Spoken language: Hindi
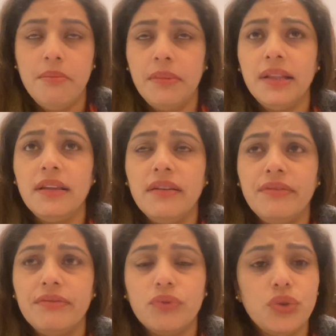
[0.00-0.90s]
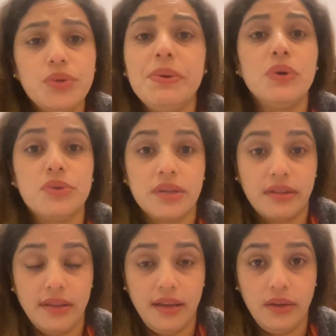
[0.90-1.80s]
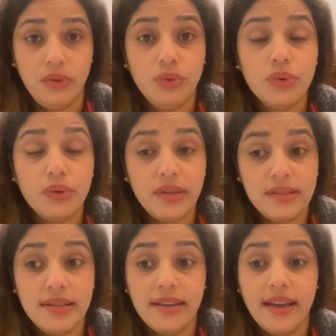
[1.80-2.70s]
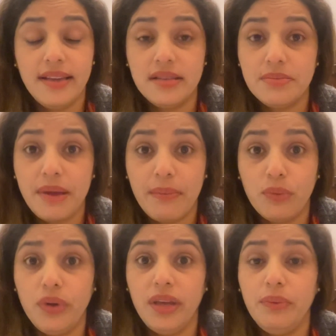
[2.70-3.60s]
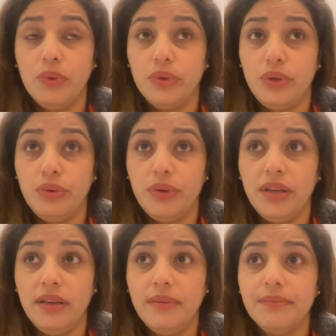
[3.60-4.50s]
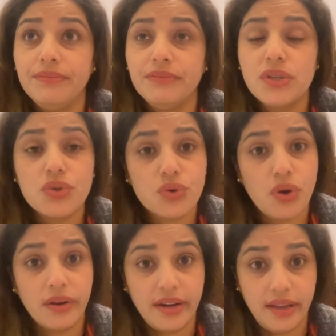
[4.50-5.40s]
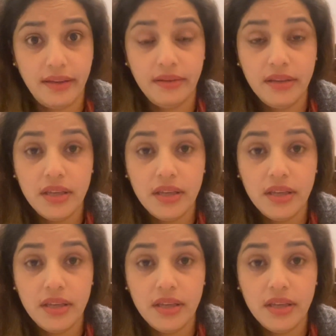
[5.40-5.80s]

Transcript: मतलब कुछ भी हो सकता है तो इसलिए गाइस मैं आपको यही बोलती हूँ कि स्ट्रांग रहें